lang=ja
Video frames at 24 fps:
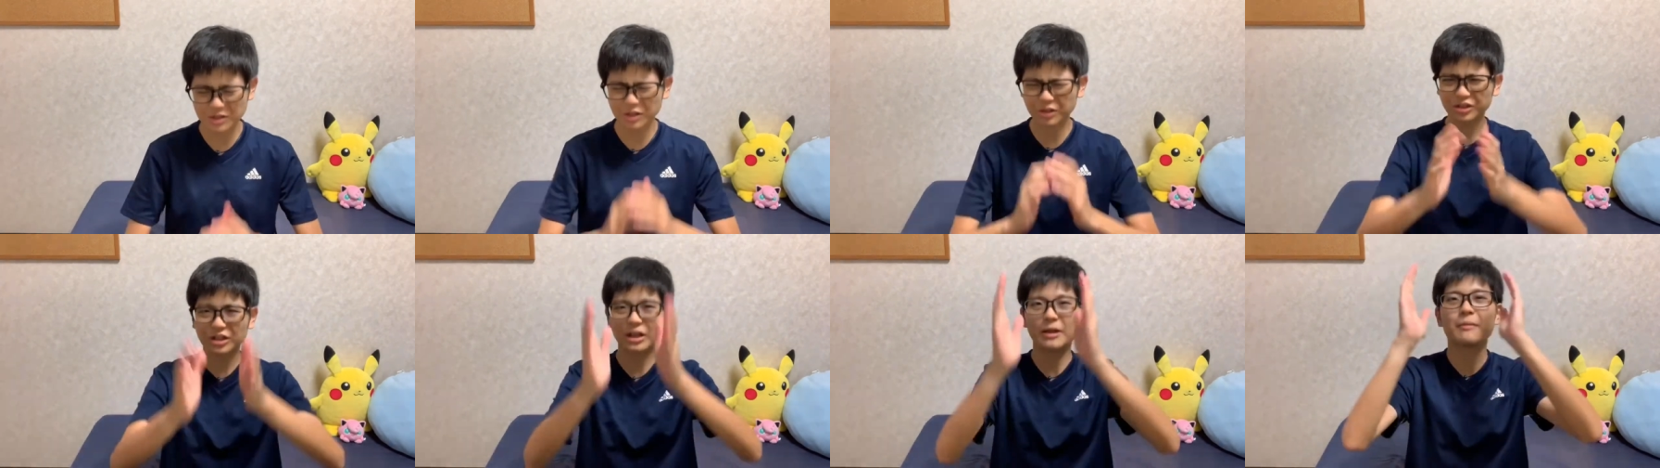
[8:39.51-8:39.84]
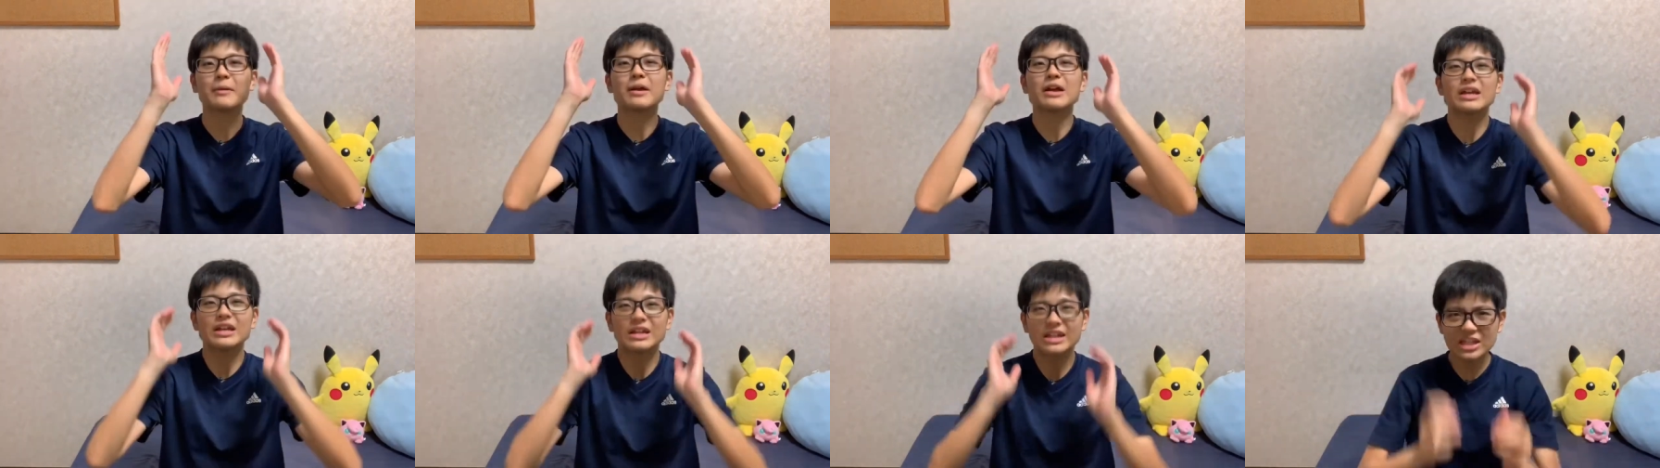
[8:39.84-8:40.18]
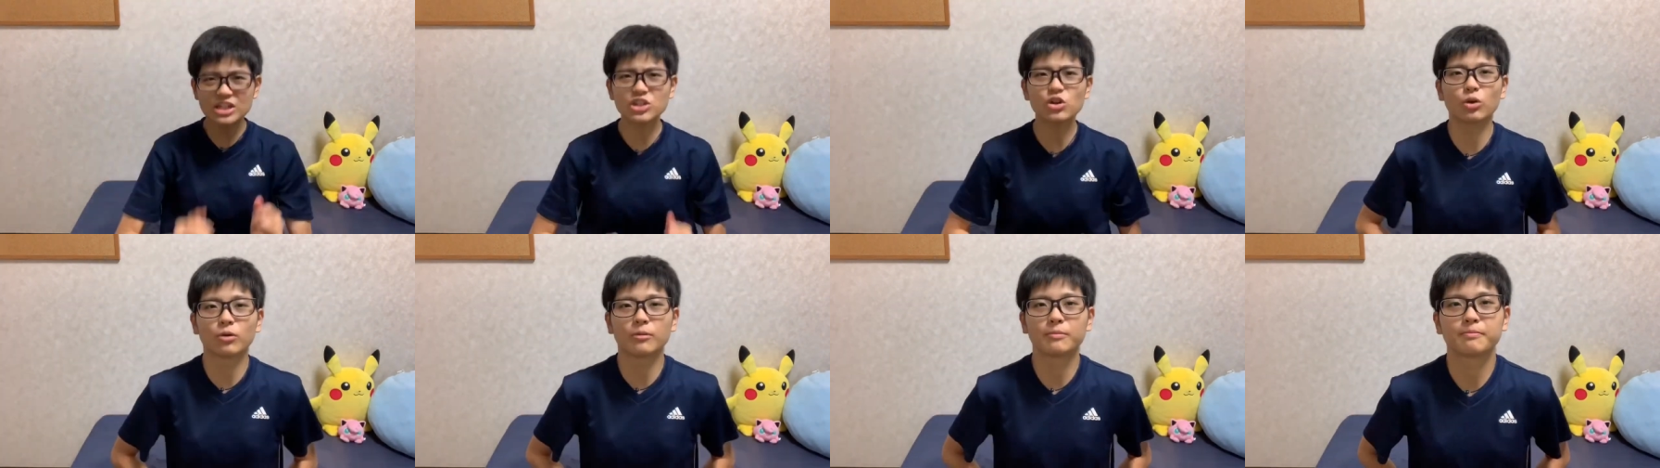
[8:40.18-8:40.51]
ということで、
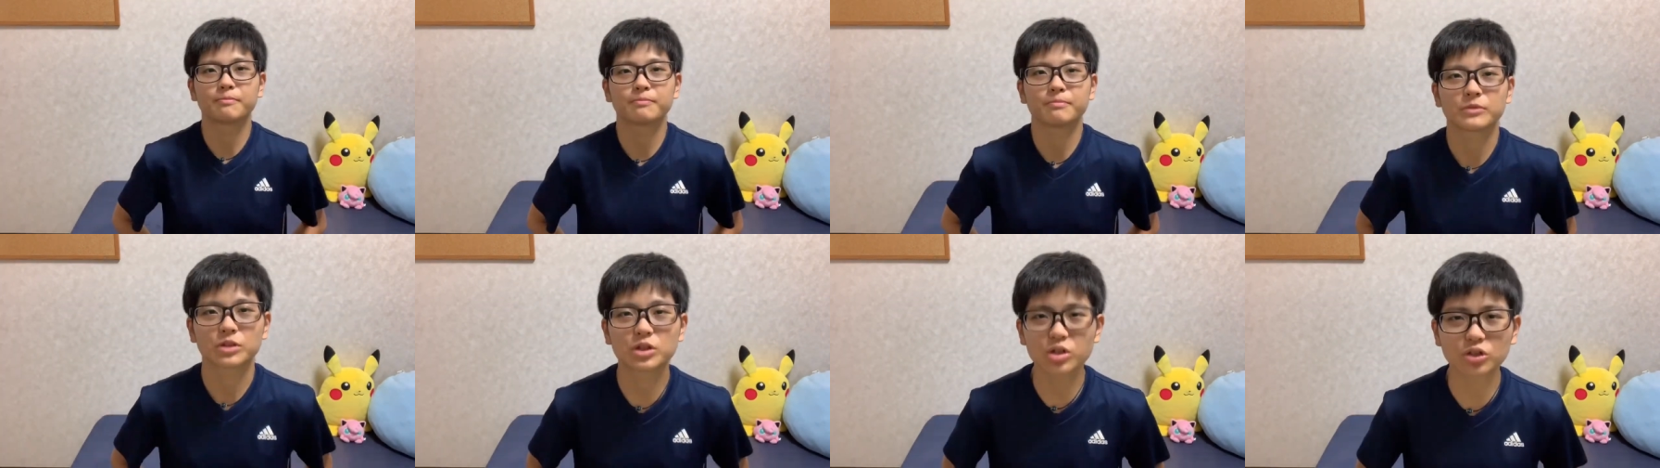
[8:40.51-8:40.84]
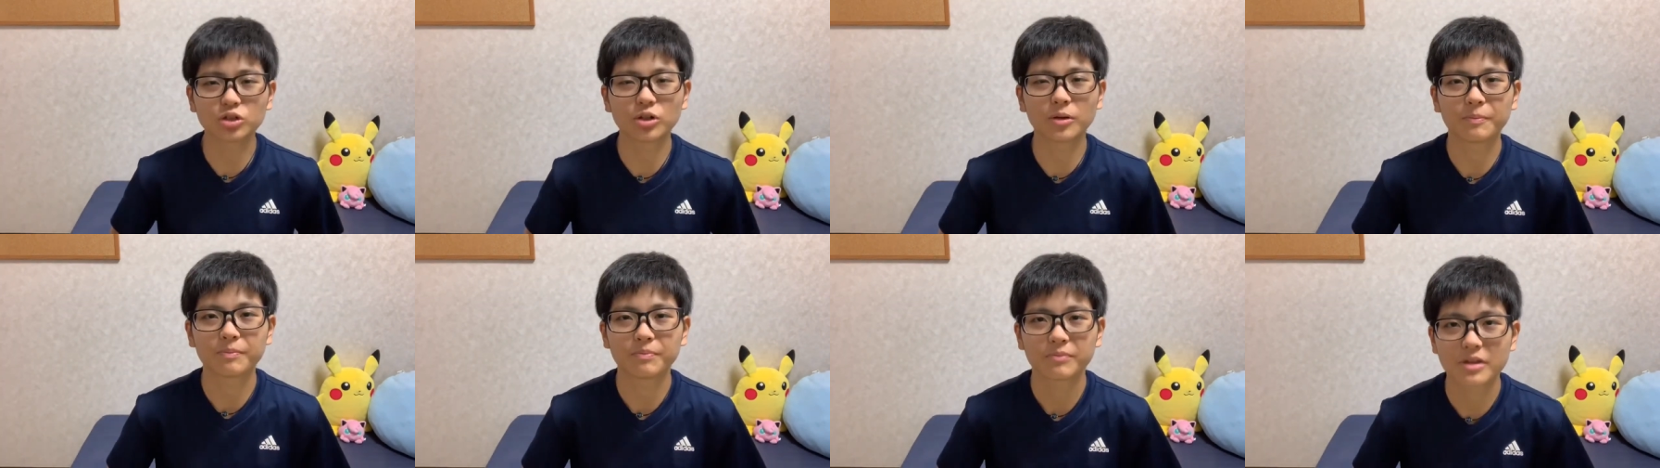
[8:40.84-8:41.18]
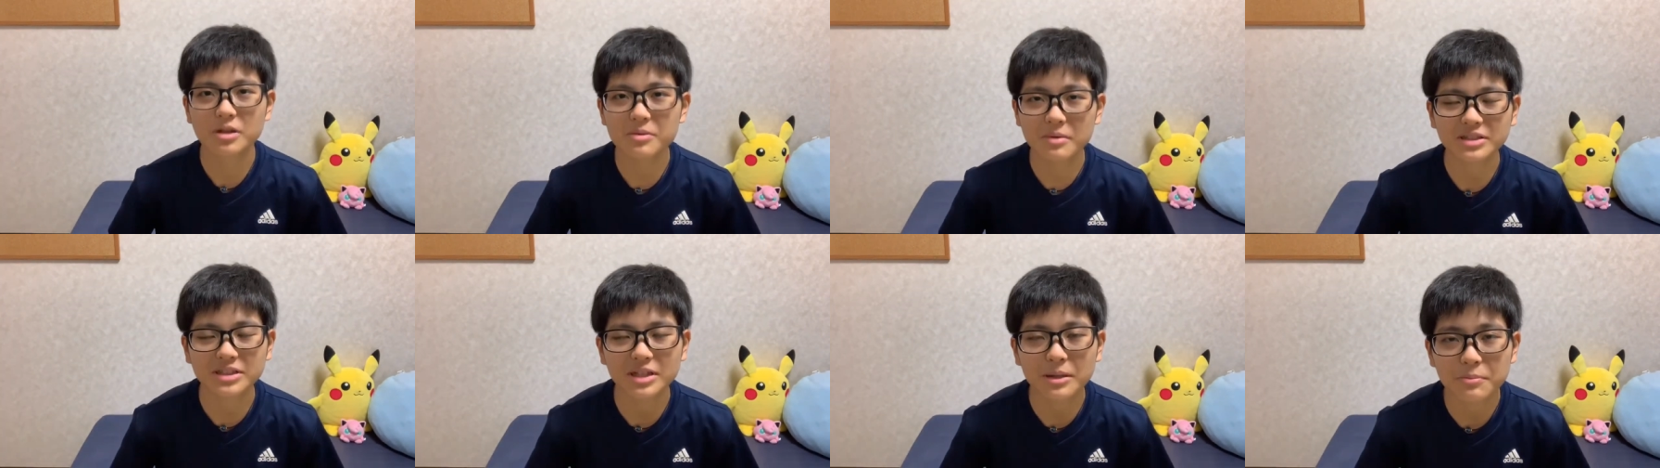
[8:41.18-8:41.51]
以上今日、
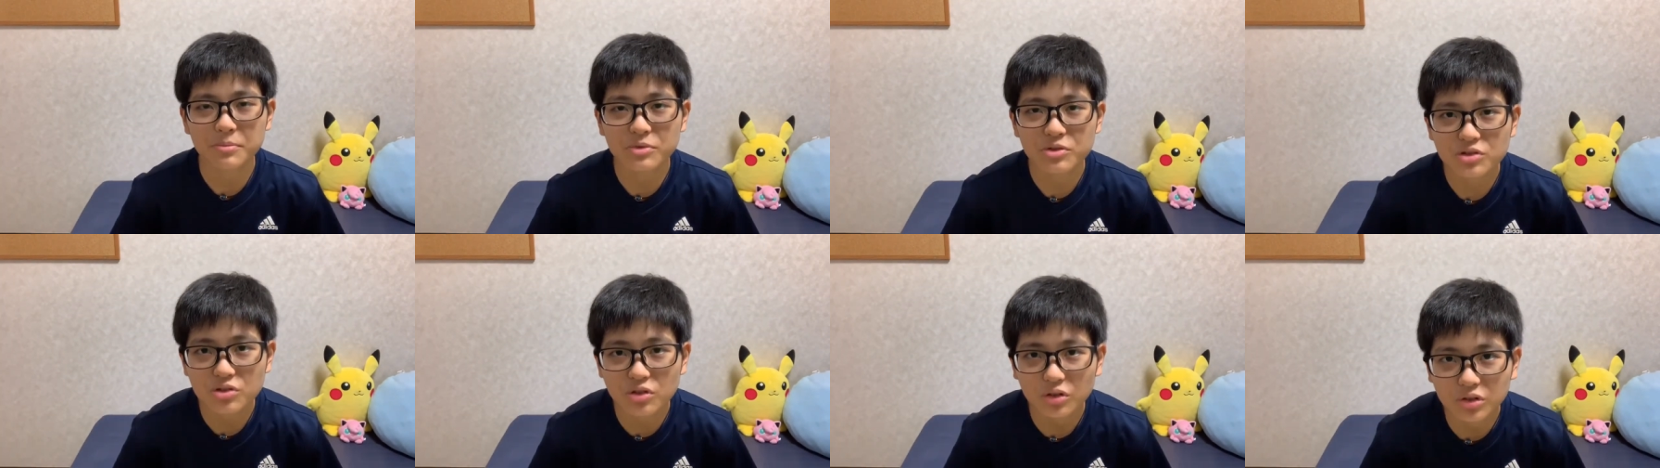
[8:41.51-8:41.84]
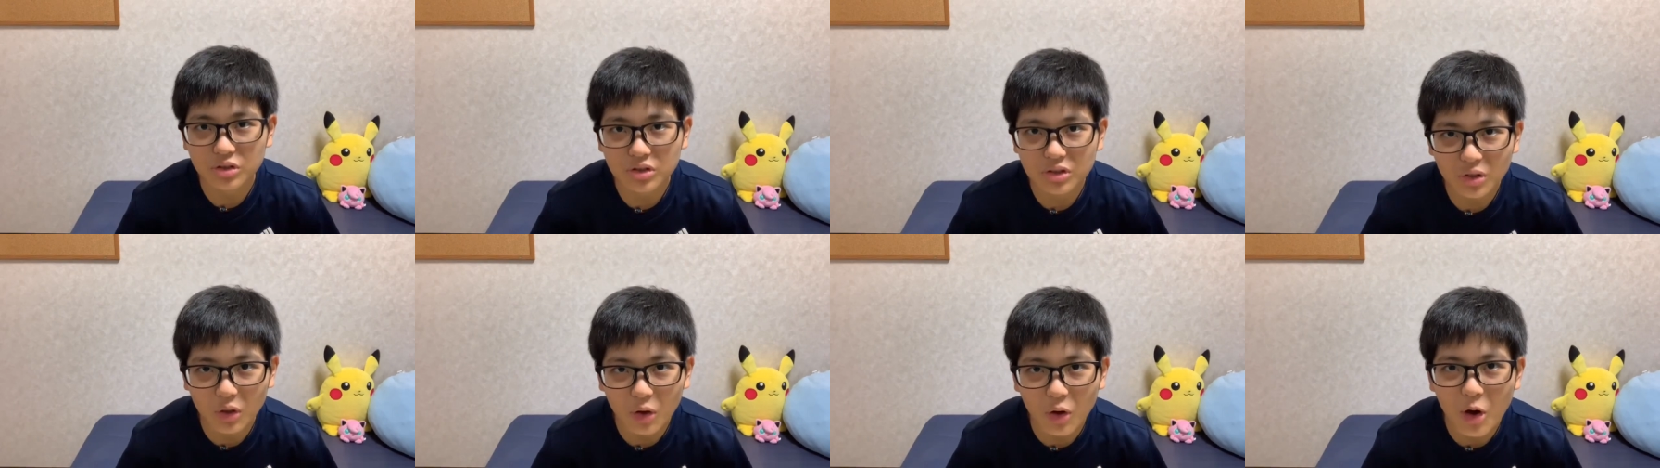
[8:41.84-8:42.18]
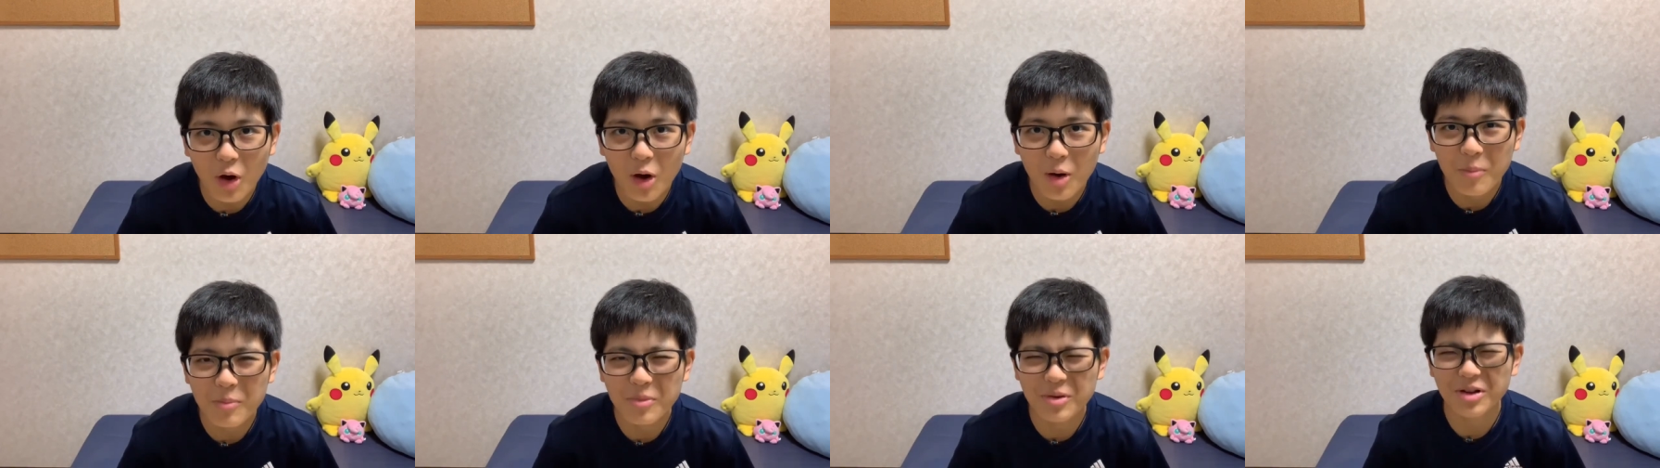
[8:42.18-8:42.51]
寝るま3分
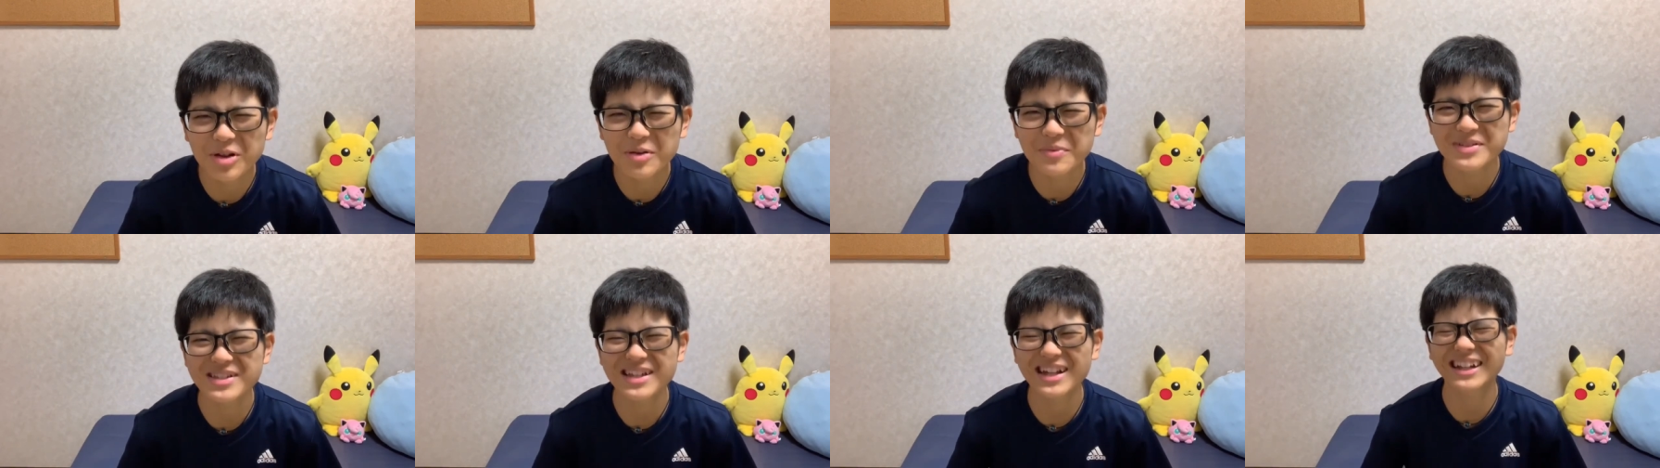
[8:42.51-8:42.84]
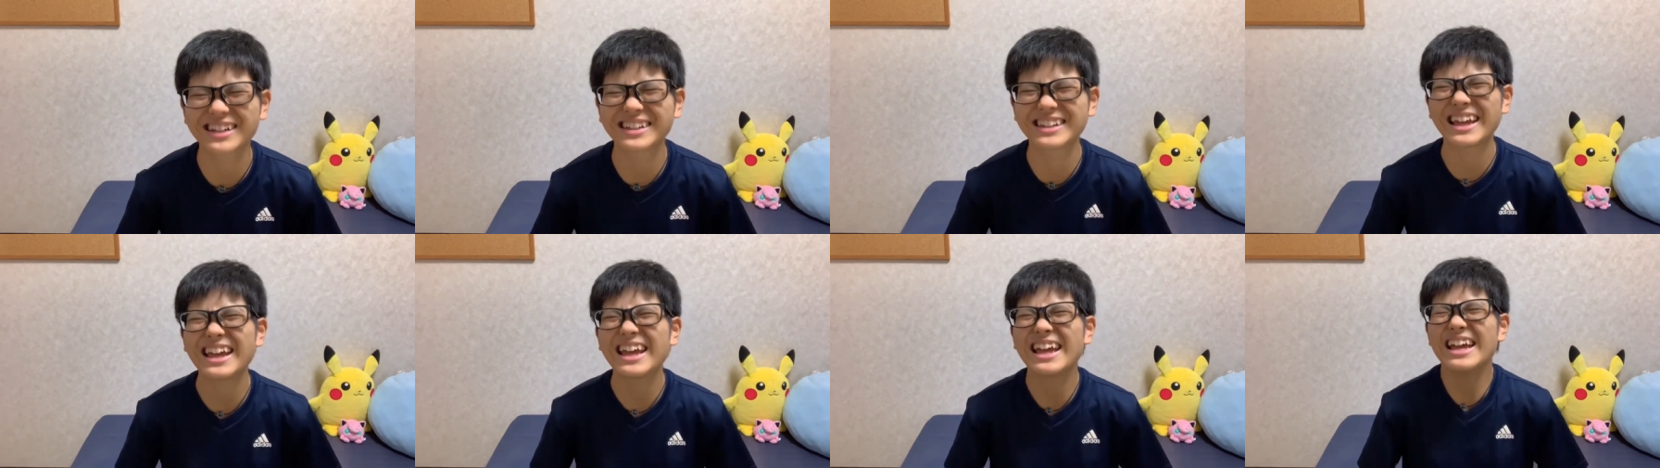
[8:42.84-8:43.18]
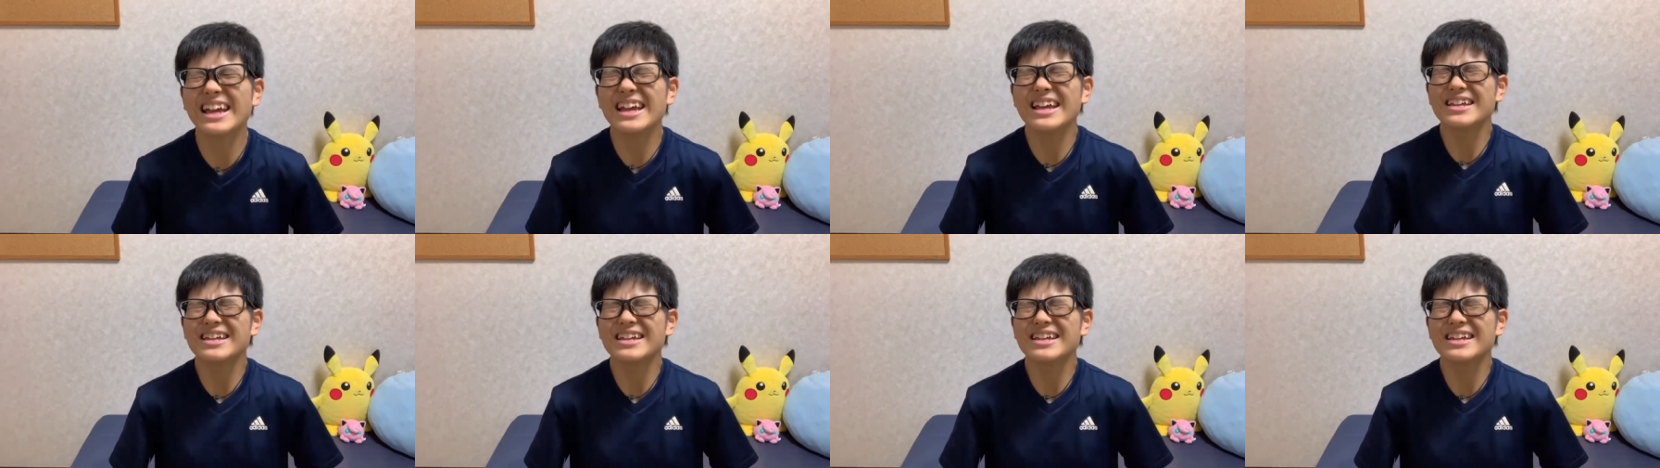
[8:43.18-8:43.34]
ショートホームルームじゃなくて、